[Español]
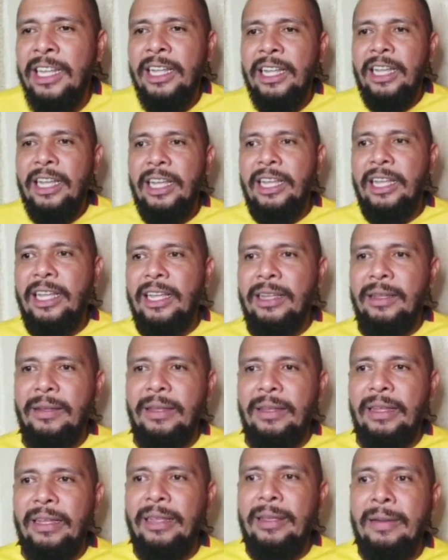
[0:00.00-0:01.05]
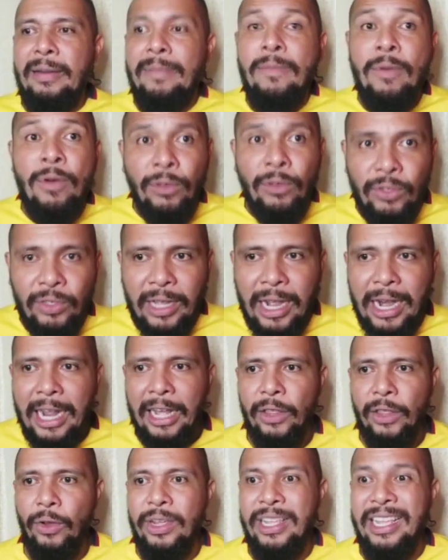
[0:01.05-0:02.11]
eh, eh, eh, hermosas,
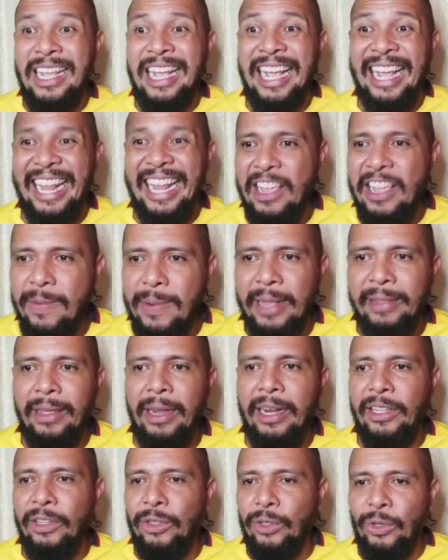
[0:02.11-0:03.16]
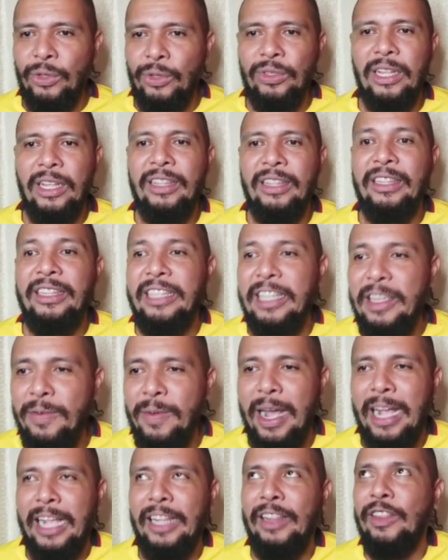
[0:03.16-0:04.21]
las dos increíbles, talentosas,
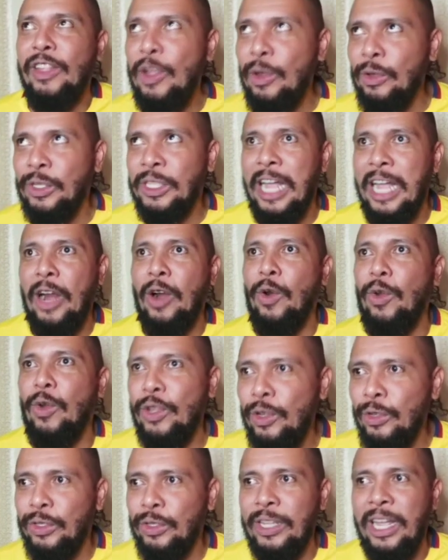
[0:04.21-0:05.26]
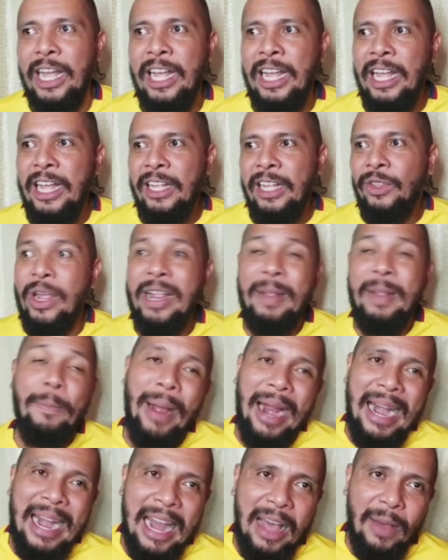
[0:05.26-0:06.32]
divas, diosas, gloriosas. No hay
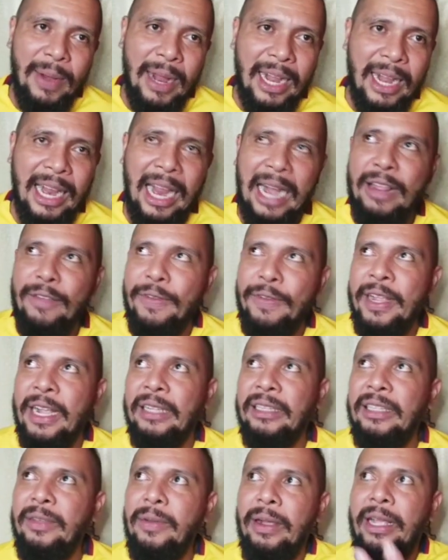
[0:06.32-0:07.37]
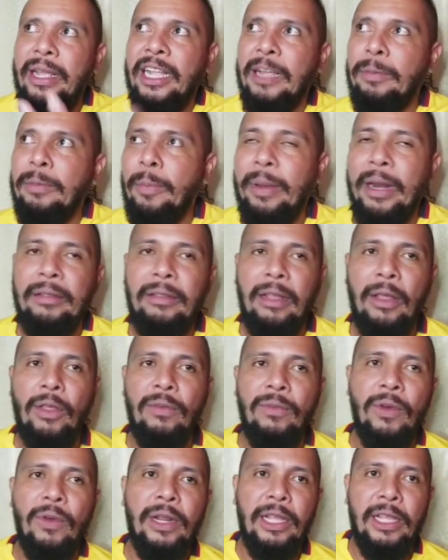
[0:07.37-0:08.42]
palabra calificativa que quepa para estas dos
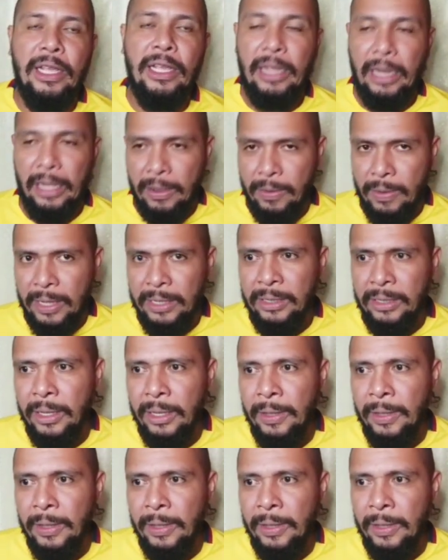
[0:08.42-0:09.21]
mujeres increíbles.